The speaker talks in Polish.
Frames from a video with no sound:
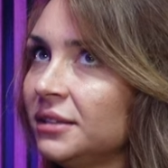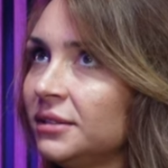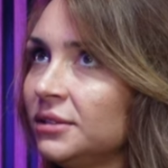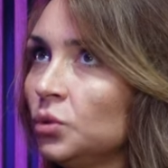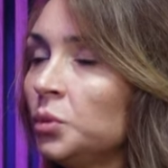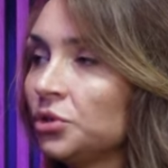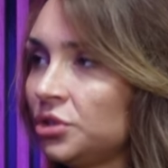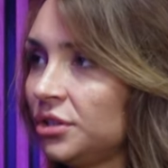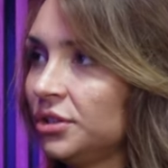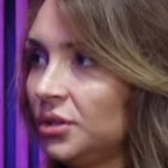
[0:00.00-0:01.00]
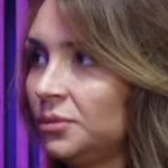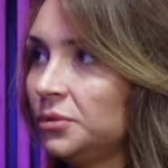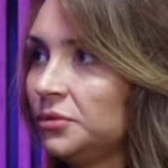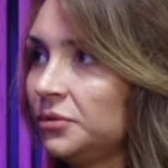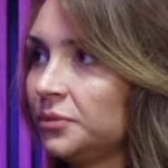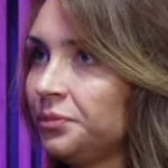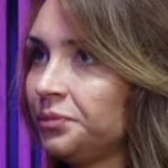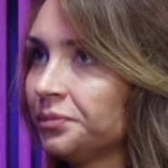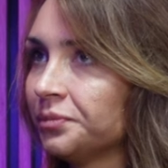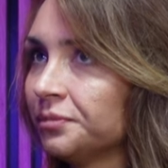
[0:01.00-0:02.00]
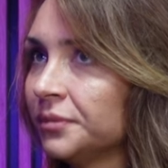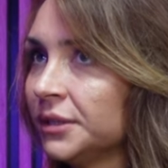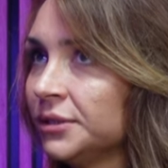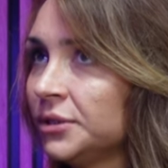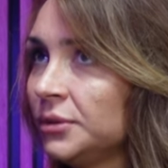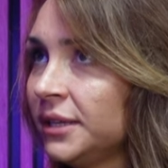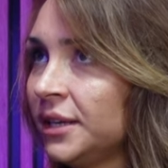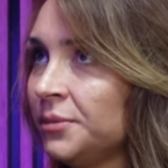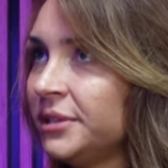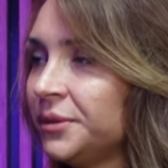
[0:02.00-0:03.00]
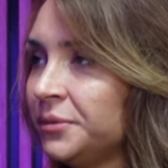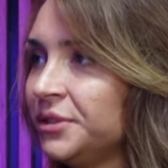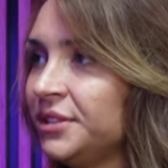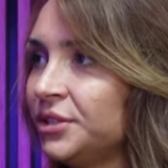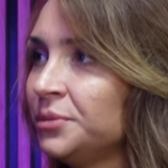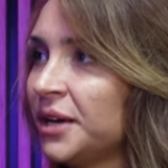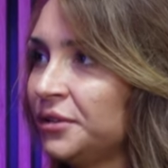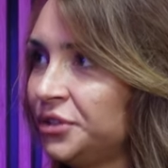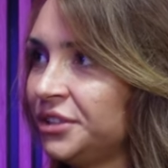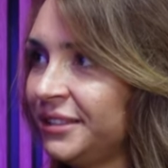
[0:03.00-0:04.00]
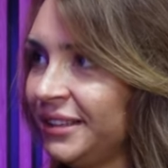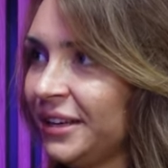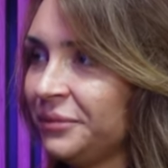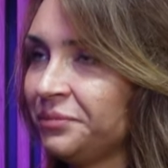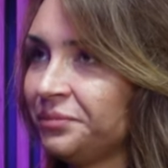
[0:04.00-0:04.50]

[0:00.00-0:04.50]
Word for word: z uboższych domów, są takimi samymi dziećmi jak wszystkie.